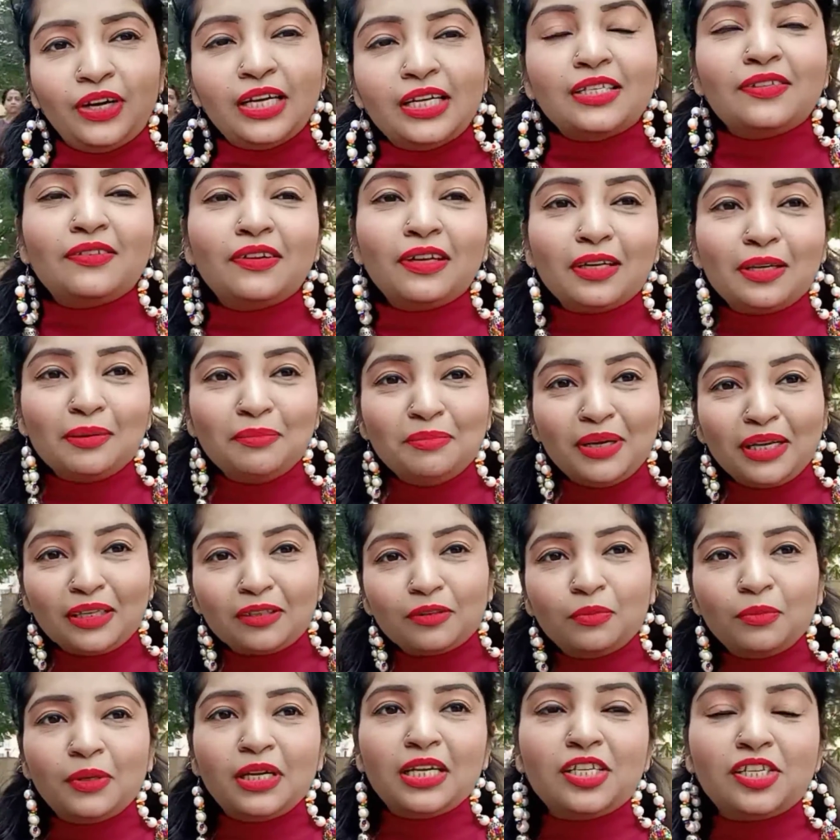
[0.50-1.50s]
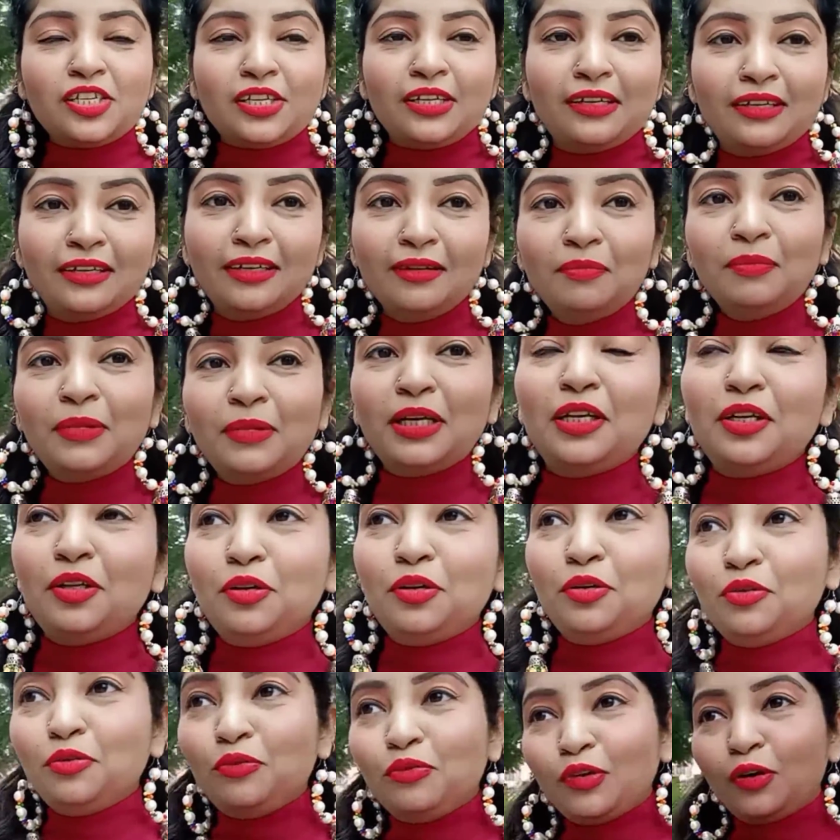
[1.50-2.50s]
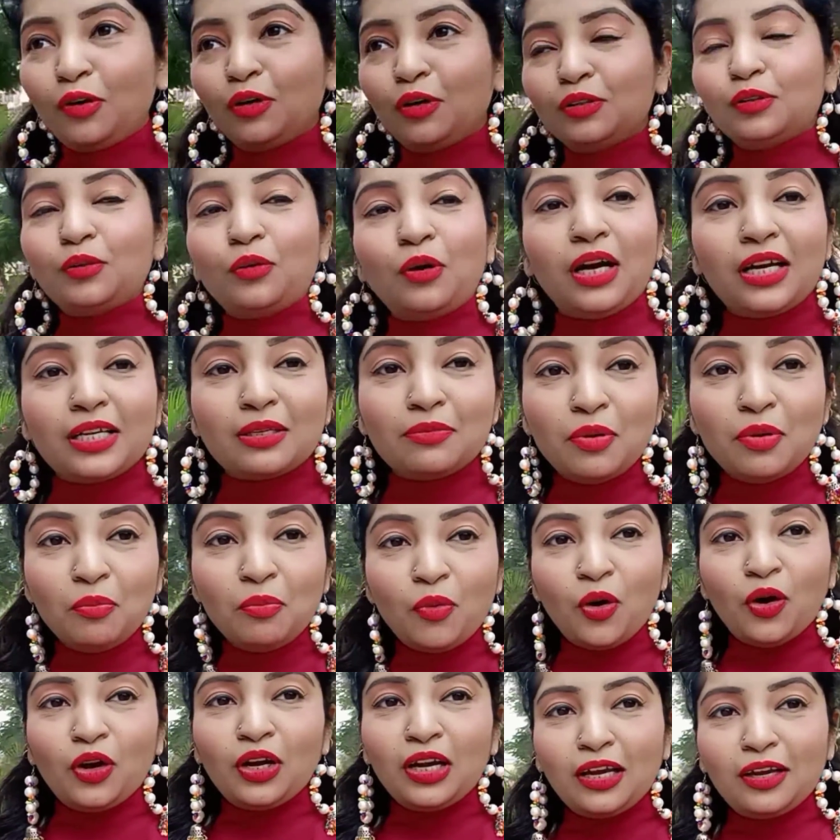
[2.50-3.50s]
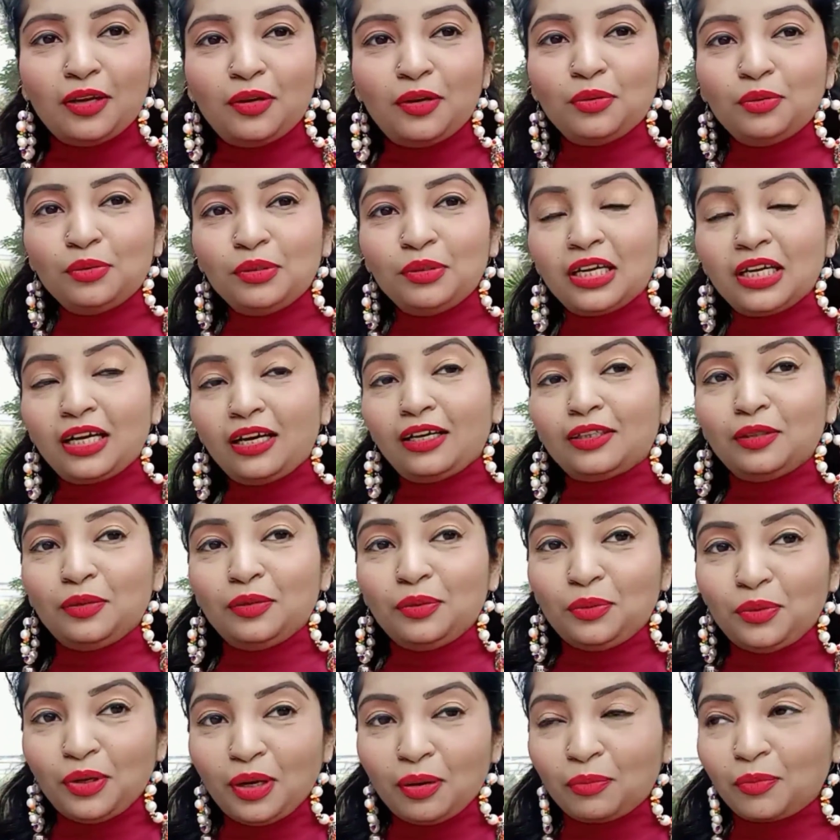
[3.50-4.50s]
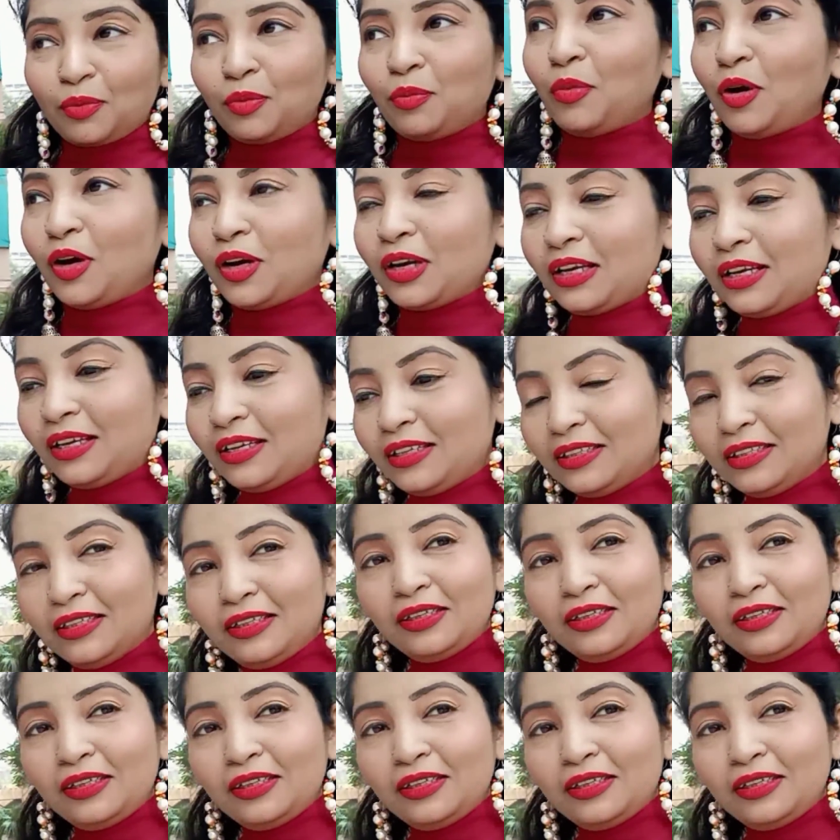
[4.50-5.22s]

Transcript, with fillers: फ्रेंड्स वेलकम बैक टू माय चैनल माय न्यू ब्लॉग तो आज मैं मॉल आई हूँ दिखाती हूँ आपको मॉल के